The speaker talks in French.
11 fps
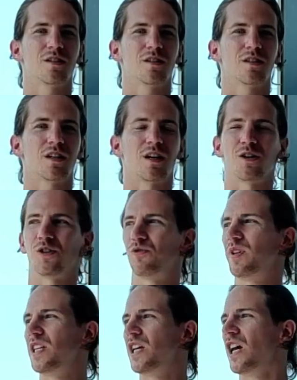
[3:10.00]
taille. Ah, je
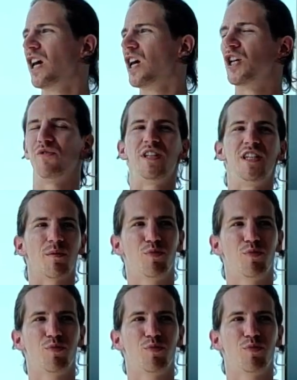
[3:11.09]
vais, pas beaucoup. Je vais te dire